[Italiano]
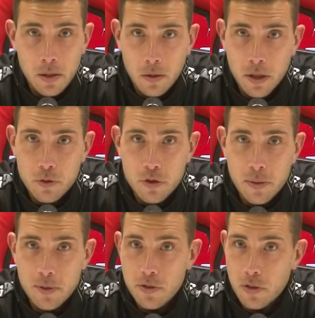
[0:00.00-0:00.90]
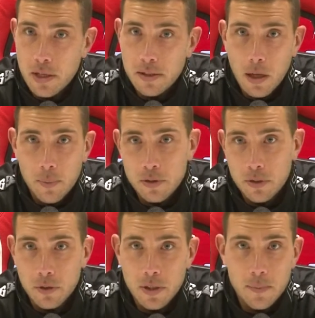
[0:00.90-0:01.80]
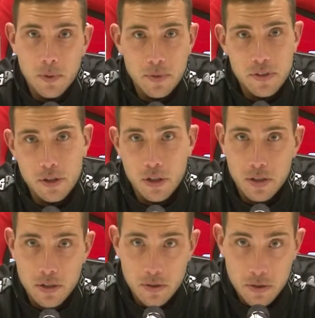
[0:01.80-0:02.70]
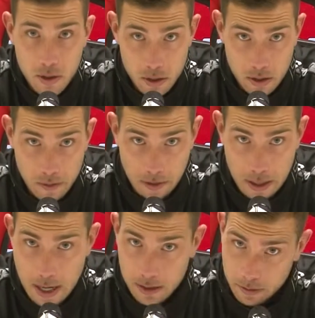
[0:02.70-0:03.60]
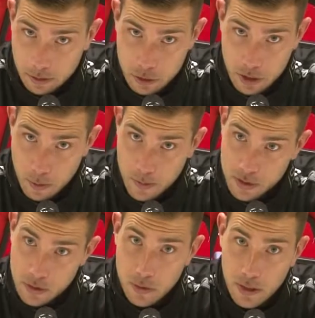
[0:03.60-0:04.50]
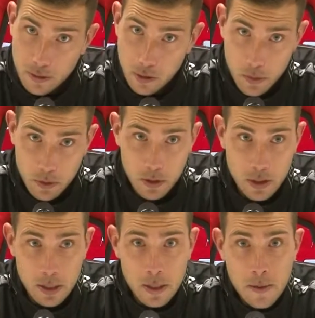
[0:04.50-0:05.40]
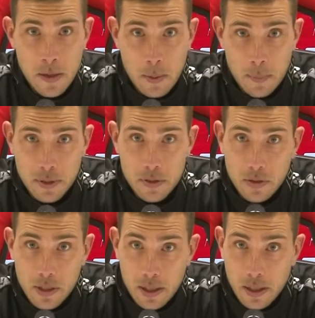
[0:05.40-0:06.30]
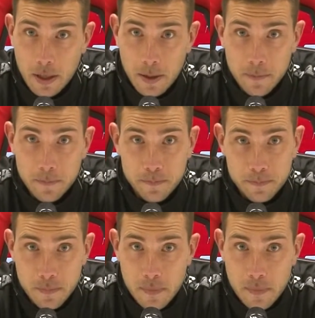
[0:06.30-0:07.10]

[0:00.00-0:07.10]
con la giusta personalità, poi secondo tempo il mister ci ha chiesto di, di fare altro, ci siamo messi in un altro modo e penso che mh, mm,